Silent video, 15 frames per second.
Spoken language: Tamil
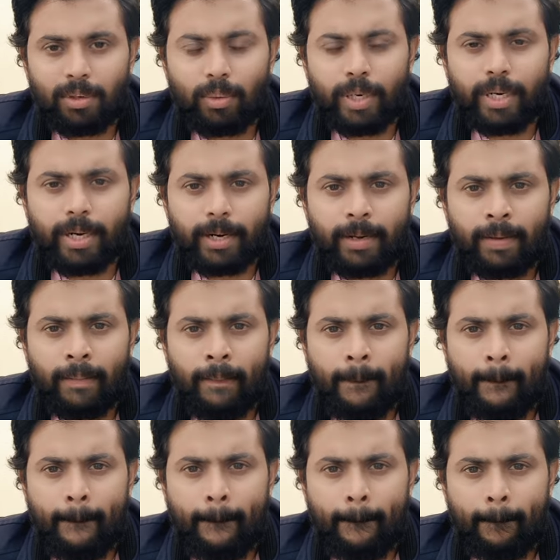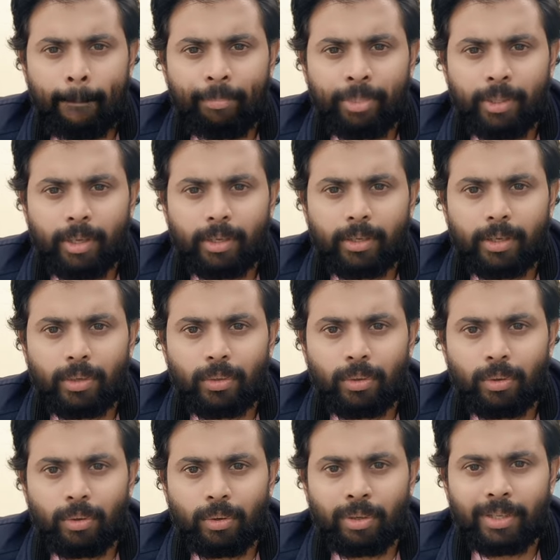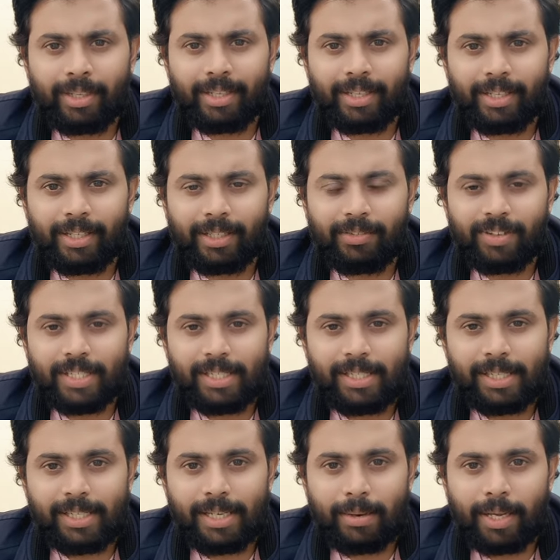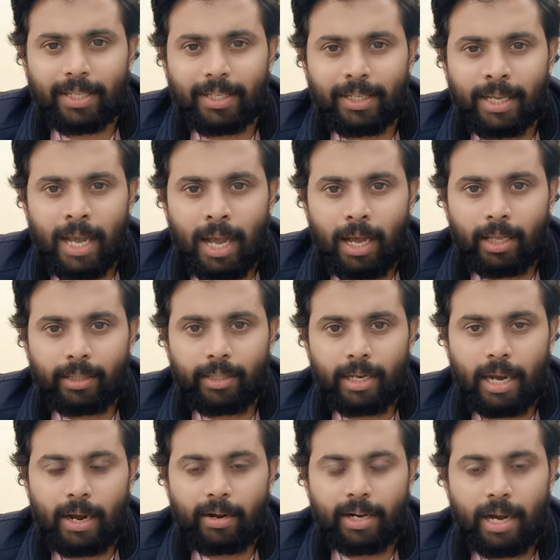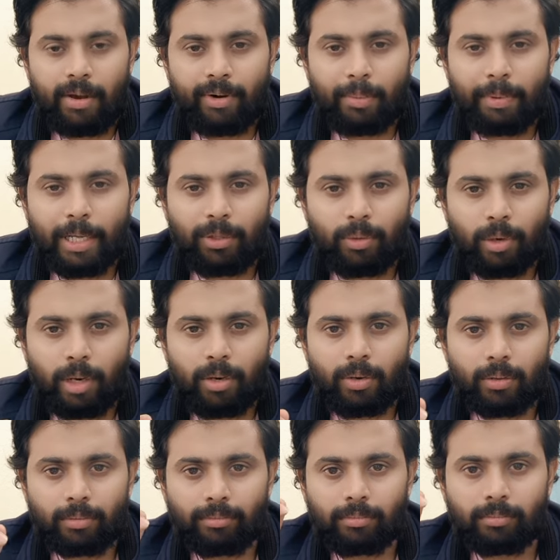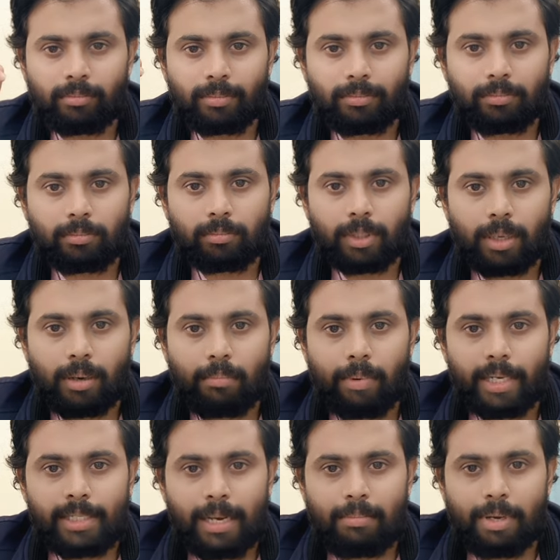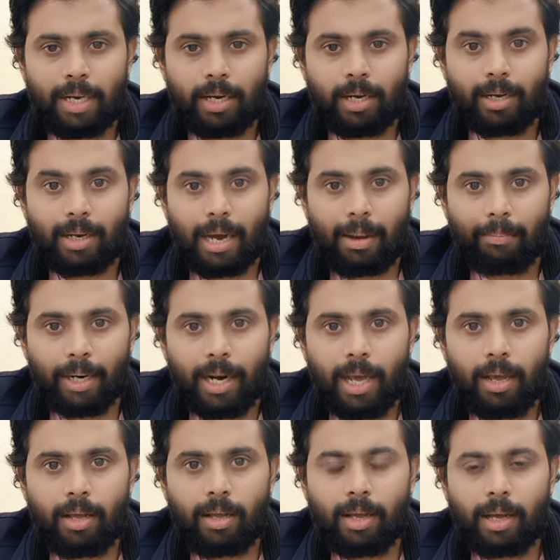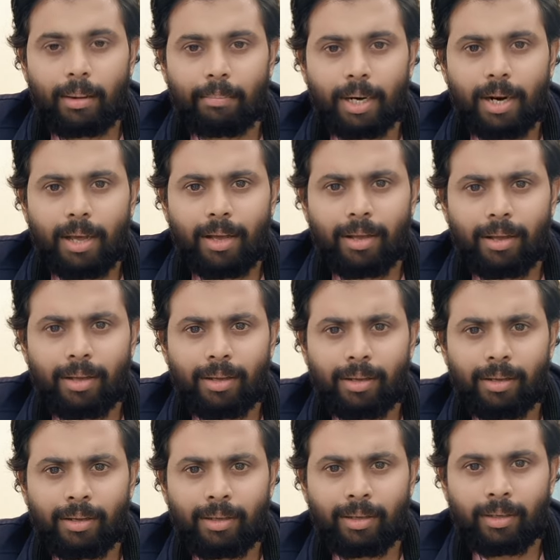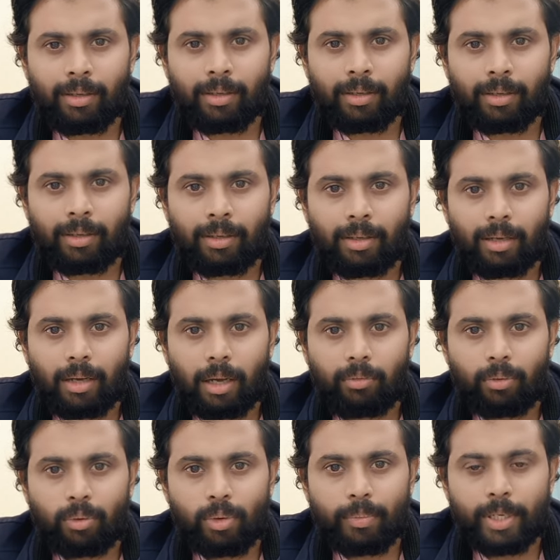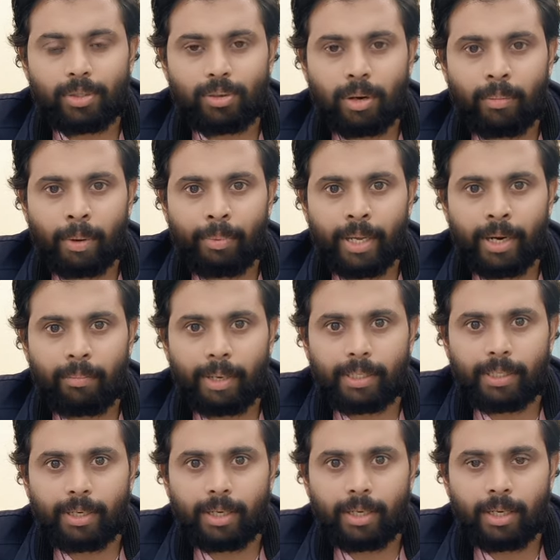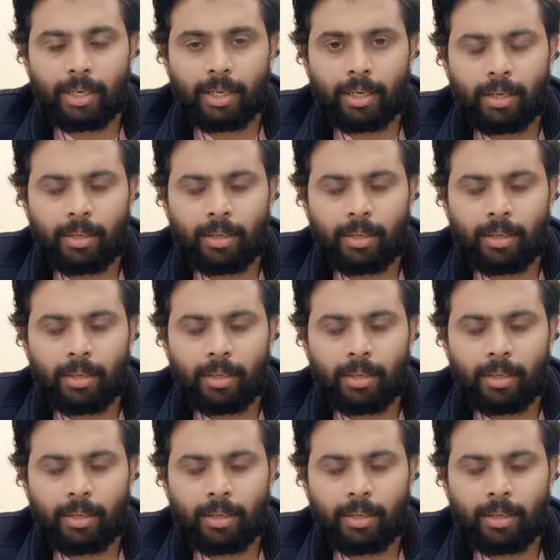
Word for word: மனசை ஓடிட்டுருக்கு ஐயோ இங்கேருந்து ஃபஸ்ட்டு எஸ்கே அதுக்கு நான் அவரை பார்த்து பைசா அம்ரலா அம்ரலா அவர் உண்மையே சொல்லாமல் அப்படியே பார்த்துருக்காரு